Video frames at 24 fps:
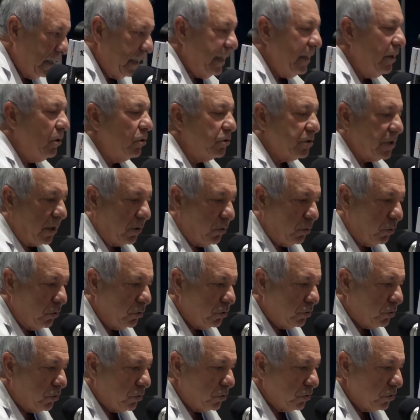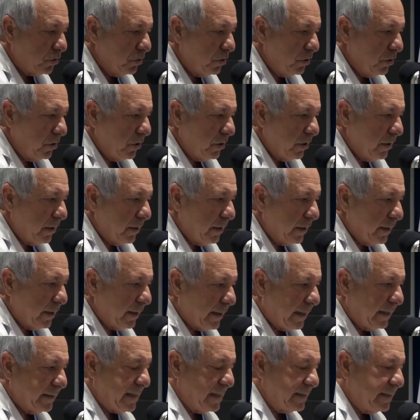y los adultos
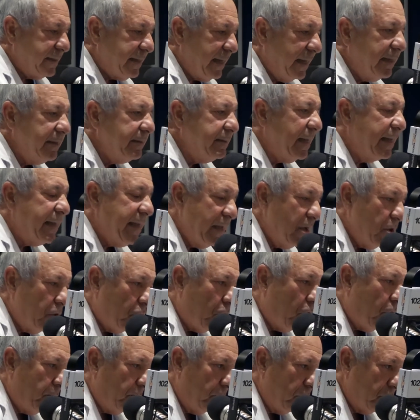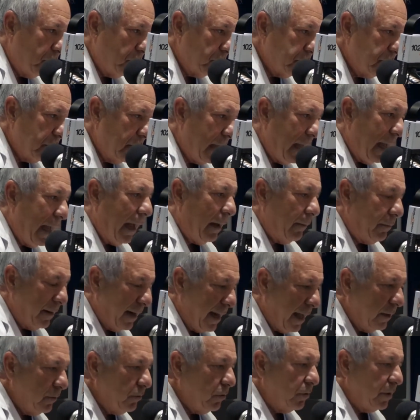que, se sienten incómodos
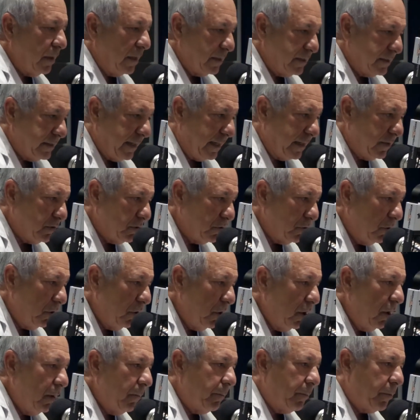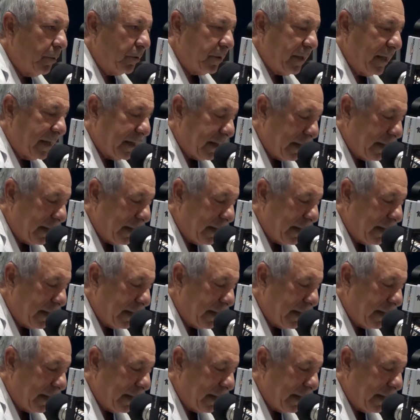hablando del sexo porque